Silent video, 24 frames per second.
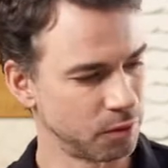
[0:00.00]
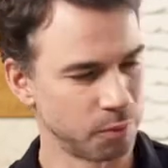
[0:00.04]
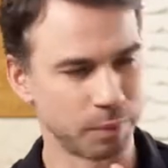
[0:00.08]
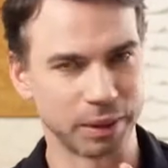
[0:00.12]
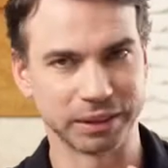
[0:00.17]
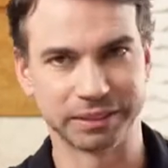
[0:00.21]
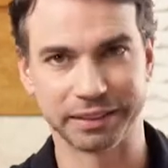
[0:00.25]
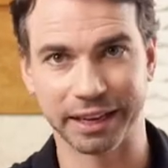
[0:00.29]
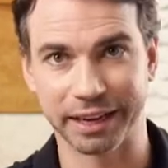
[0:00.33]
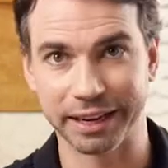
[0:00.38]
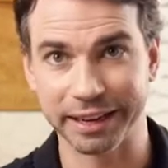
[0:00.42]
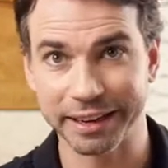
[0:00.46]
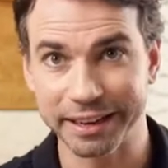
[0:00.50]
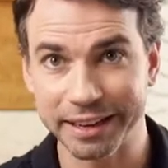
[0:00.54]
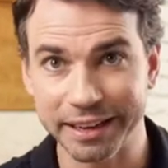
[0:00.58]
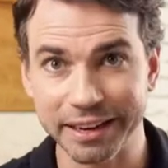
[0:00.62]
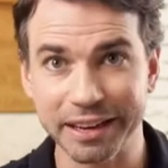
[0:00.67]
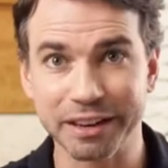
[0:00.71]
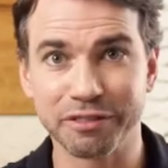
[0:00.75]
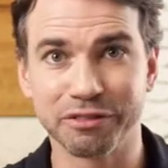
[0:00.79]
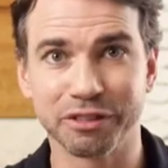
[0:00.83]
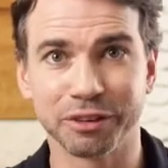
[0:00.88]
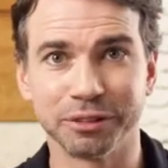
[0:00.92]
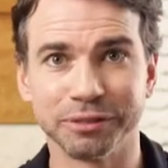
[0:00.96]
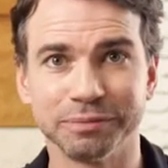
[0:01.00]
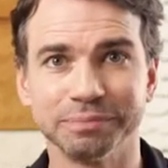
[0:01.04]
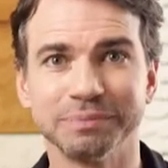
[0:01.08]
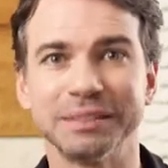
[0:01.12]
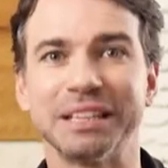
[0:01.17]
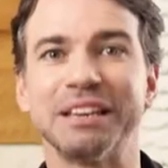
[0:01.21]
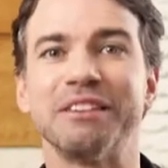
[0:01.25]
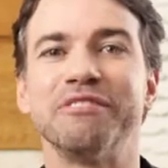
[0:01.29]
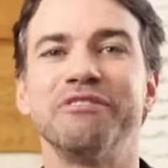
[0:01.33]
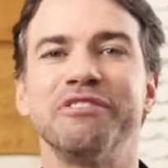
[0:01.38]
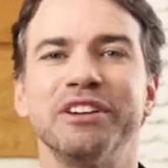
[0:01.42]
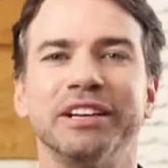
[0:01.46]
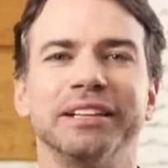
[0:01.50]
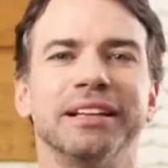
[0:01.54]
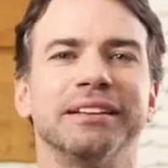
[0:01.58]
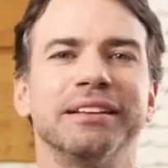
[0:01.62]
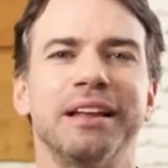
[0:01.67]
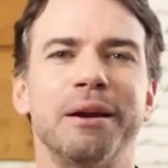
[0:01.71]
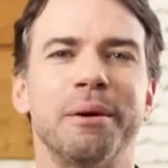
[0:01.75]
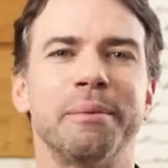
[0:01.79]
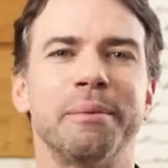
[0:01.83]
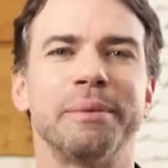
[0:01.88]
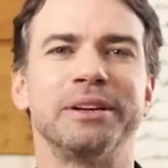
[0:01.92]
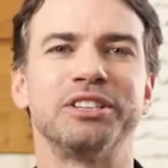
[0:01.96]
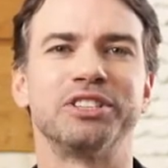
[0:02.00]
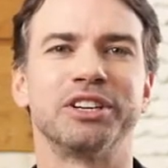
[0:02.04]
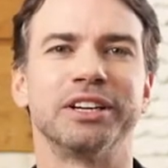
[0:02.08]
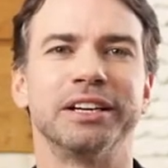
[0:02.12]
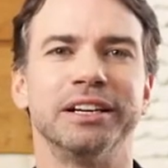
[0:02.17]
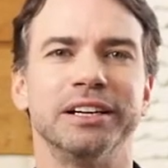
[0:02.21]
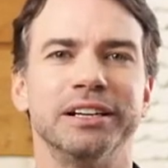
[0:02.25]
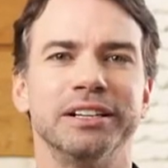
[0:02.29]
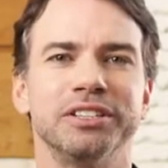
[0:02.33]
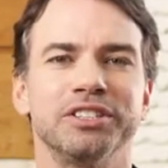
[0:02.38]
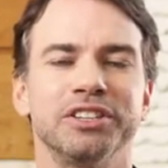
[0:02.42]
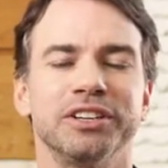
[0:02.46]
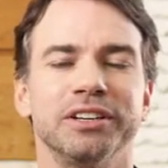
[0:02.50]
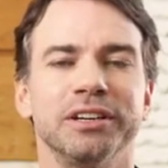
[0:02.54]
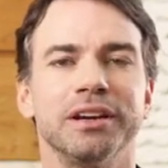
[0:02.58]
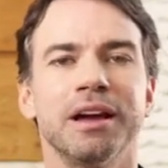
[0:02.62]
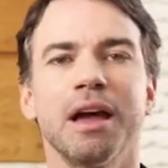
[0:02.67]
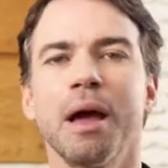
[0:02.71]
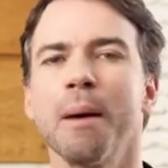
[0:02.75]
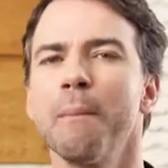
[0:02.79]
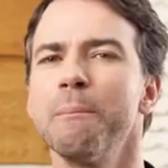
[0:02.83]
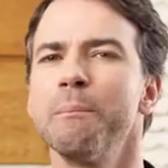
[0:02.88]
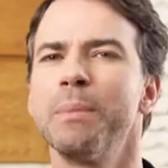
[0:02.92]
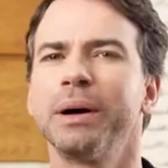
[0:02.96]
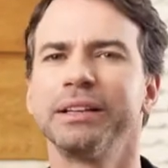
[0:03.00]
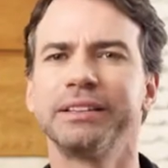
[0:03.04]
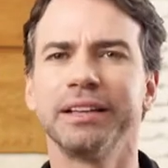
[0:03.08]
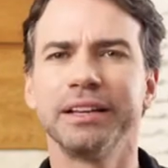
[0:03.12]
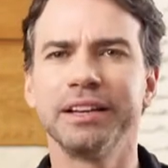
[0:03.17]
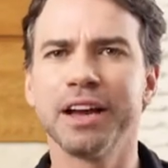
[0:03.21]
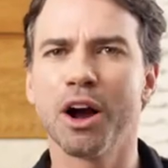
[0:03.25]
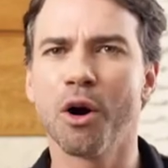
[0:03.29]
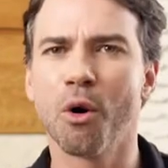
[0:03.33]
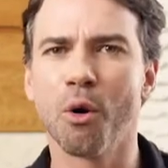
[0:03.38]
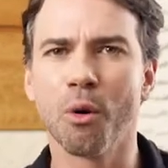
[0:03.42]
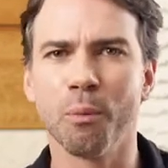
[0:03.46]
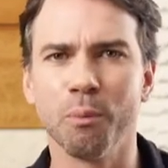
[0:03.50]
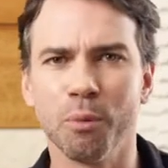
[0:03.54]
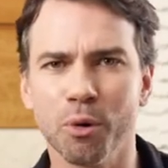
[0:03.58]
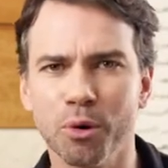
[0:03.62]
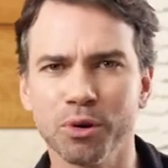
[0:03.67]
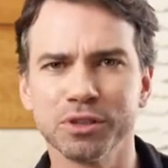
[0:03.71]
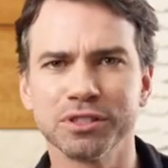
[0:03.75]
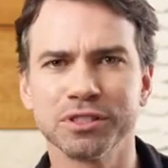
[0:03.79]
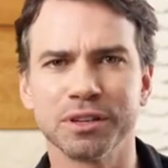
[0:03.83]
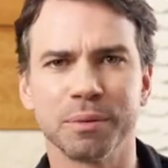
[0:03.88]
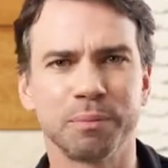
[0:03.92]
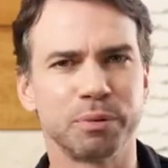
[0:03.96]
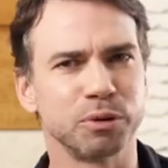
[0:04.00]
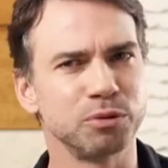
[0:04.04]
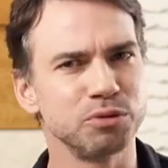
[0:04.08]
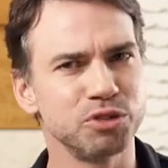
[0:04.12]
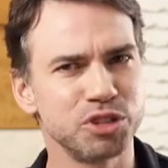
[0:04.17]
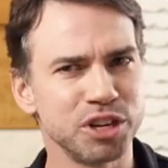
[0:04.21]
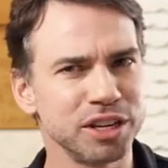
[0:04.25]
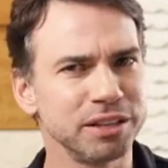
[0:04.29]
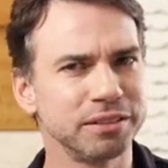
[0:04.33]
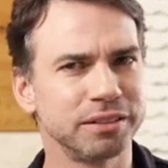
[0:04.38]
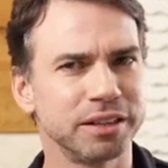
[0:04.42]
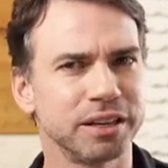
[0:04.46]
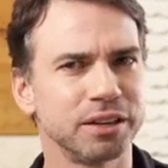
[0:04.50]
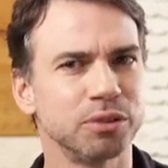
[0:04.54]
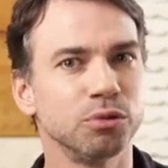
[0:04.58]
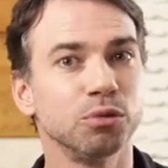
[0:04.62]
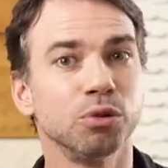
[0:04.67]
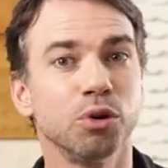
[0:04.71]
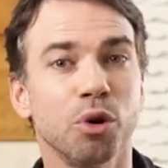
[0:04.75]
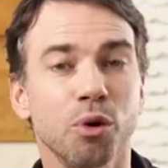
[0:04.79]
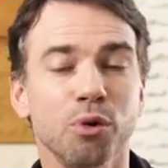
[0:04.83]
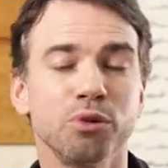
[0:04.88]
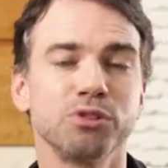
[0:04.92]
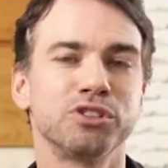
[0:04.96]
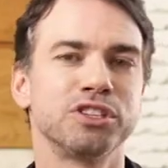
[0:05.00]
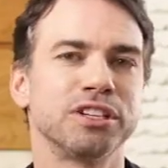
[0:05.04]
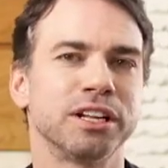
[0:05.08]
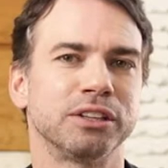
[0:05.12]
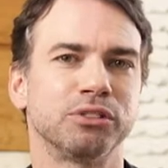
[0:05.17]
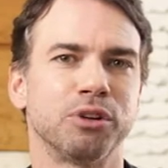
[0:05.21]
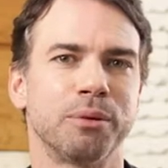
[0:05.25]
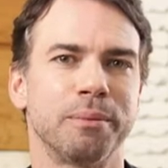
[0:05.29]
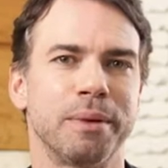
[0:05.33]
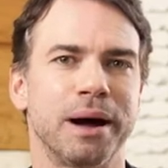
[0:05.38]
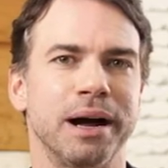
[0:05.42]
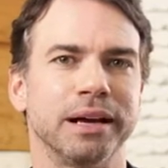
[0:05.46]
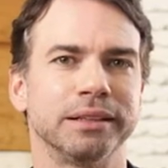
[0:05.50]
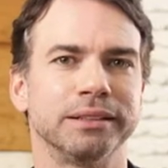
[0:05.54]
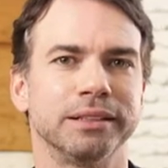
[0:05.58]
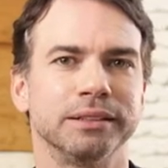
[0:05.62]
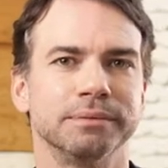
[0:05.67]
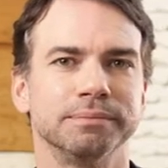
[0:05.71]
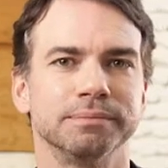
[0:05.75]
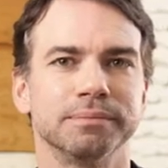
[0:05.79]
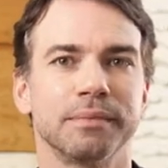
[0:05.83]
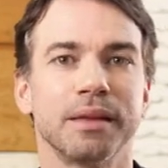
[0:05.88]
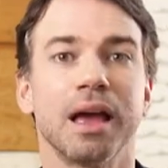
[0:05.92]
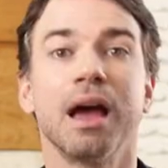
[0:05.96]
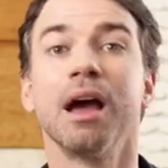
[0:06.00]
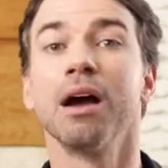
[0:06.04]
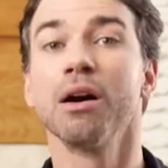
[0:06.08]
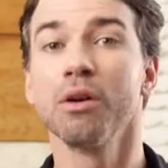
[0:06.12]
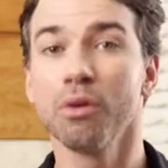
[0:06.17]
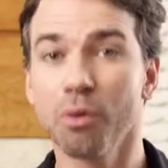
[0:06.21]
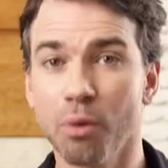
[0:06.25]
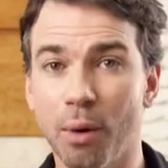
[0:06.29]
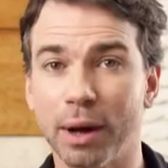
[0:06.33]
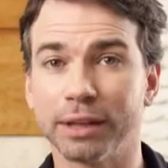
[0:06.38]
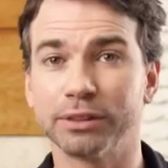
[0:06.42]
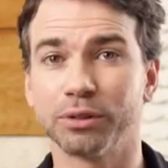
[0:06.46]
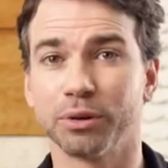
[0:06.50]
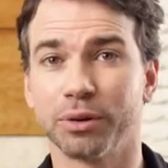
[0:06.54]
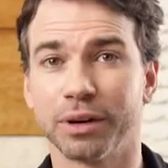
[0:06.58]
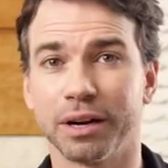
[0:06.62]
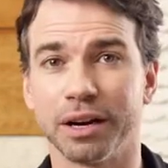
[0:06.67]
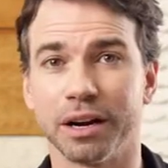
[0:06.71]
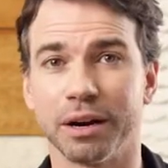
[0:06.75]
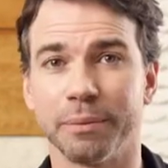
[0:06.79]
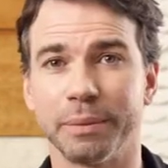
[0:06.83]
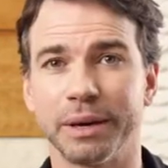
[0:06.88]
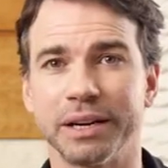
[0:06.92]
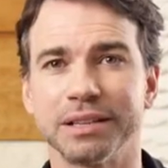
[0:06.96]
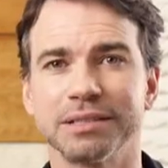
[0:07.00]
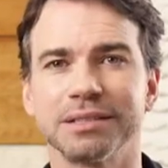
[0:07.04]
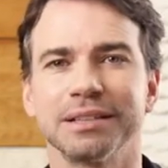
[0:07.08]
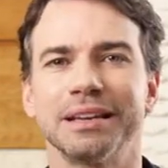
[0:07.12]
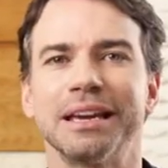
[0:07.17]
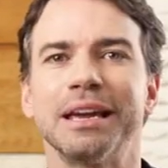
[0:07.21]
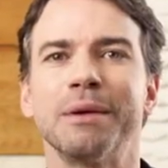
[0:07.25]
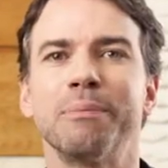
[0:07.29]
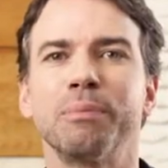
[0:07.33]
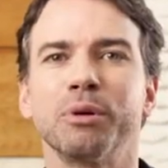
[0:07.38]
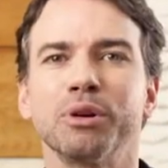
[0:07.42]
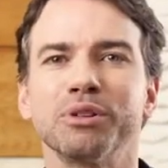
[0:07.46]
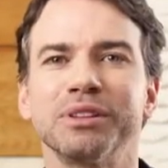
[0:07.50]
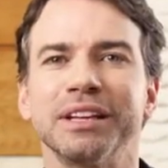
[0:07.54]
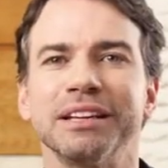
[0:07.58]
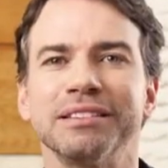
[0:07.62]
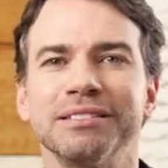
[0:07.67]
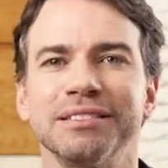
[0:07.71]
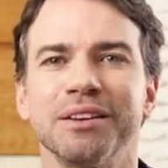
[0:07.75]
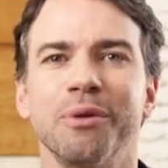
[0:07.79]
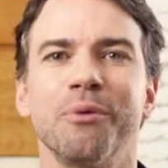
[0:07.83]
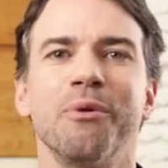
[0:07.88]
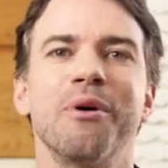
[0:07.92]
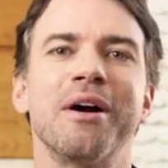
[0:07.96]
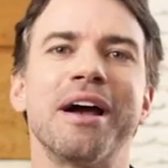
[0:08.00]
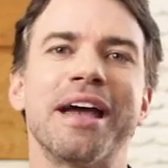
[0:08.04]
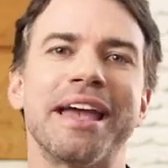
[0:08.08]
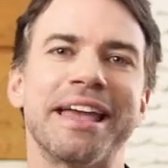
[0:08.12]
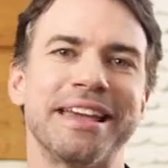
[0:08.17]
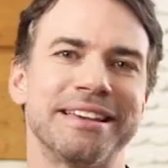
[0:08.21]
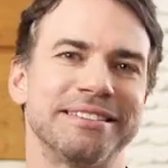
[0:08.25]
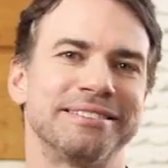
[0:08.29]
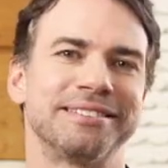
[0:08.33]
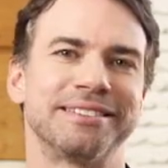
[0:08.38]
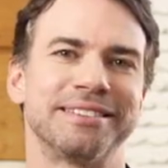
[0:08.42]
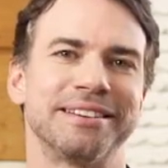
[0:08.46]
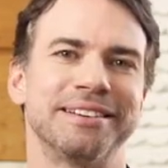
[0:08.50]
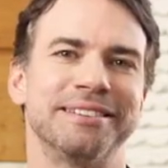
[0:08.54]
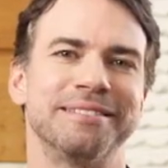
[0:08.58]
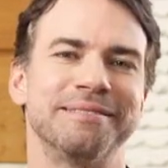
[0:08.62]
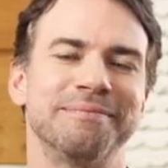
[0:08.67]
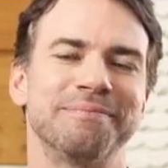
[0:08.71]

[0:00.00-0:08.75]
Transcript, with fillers: Uma tela incrível e verdadeiramente grande, bateria robusta para um dia inteiro longe da tomada, quatro câmeras e proteção extra.